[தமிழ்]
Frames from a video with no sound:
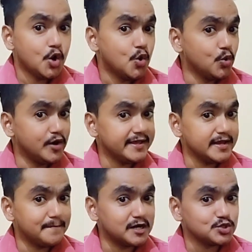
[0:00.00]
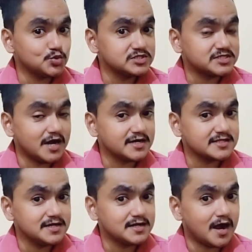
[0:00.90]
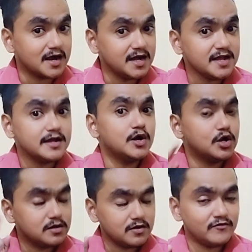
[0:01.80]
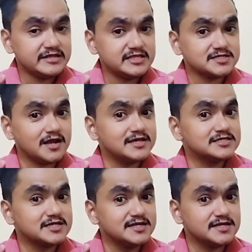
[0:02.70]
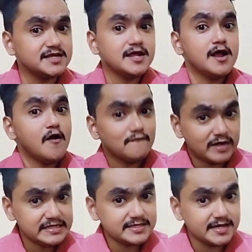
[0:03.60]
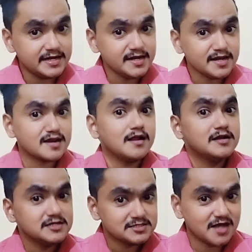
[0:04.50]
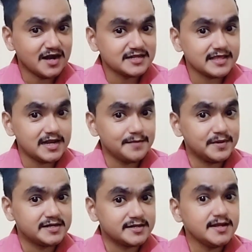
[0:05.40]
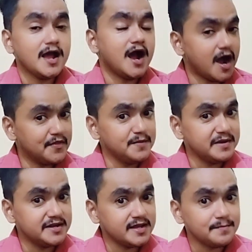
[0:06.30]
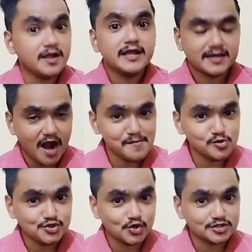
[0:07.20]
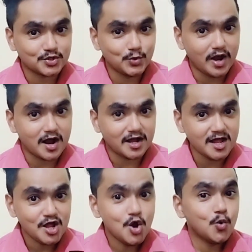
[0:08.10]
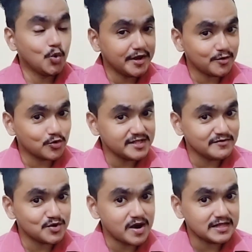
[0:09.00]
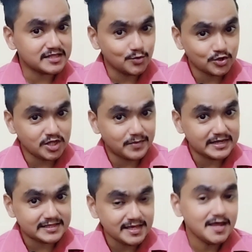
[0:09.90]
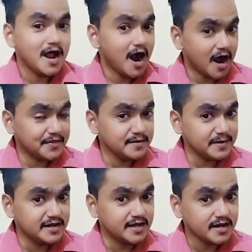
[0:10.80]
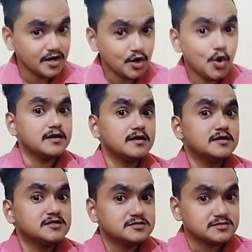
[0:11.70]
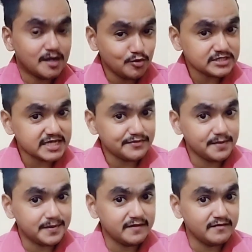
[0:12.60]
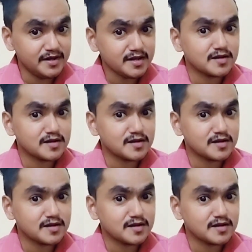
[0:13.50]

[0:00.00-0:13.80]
உங்களுடைய மருத்துவ சான்றிதழுக்காக வைத்தியசாலைக்கு சென்று வைத்தியரின் சான்றிதழை பெற்று அதன் பின்னர் கிராம உத்தியோகத்தின் ஊடாக உங்களுடைய குறைந்த வருமானத்தை உறுதிப்படுத்தி அதன் பின்னர் சமூக சேவை பிரிவின்